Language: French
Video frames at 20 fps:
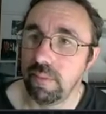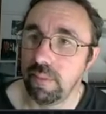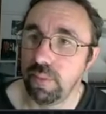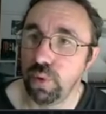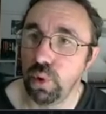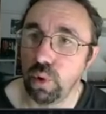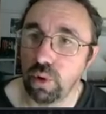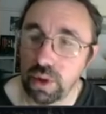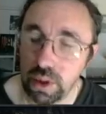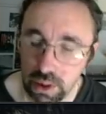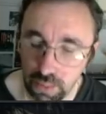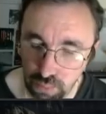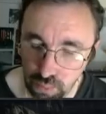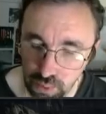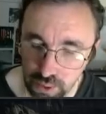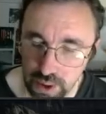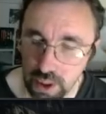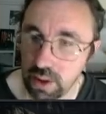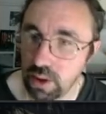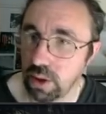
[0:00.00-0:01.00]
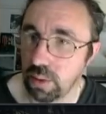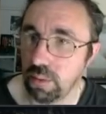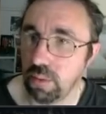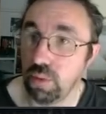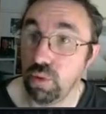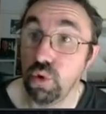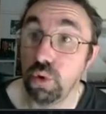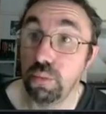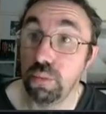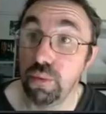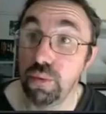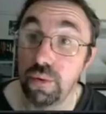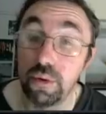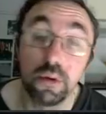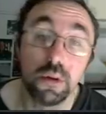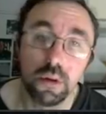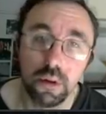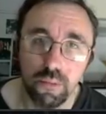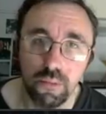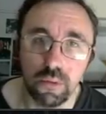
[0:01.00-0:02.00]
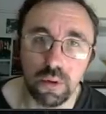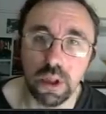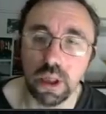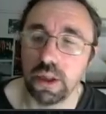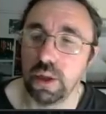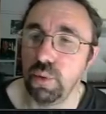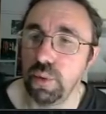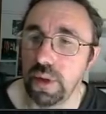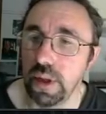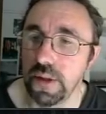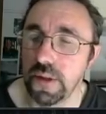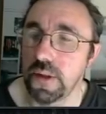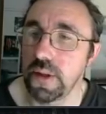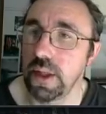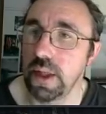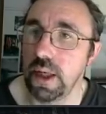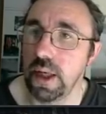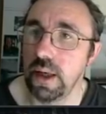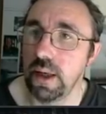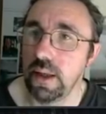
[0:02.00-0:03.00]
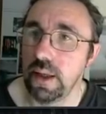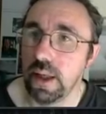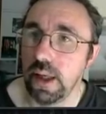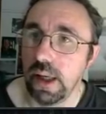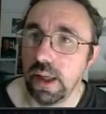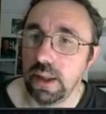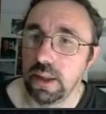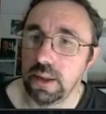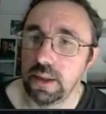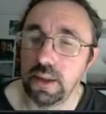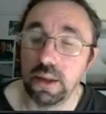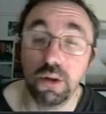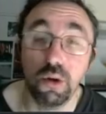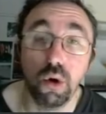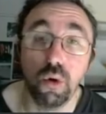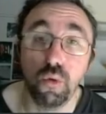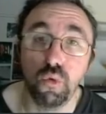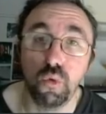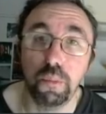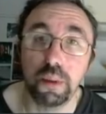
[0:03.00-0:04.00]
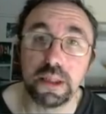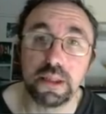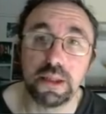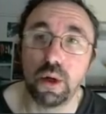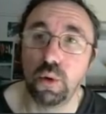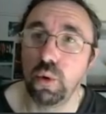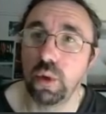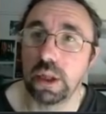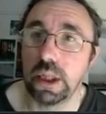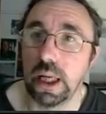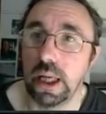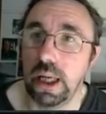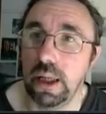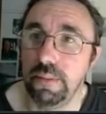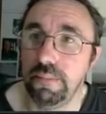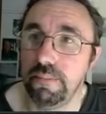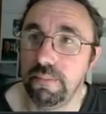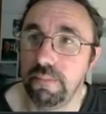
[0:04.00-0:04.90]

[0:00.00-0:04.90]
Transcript: Donc si vous êtes en monoboot, vous gardez UTC. Sinon, vous passez en local.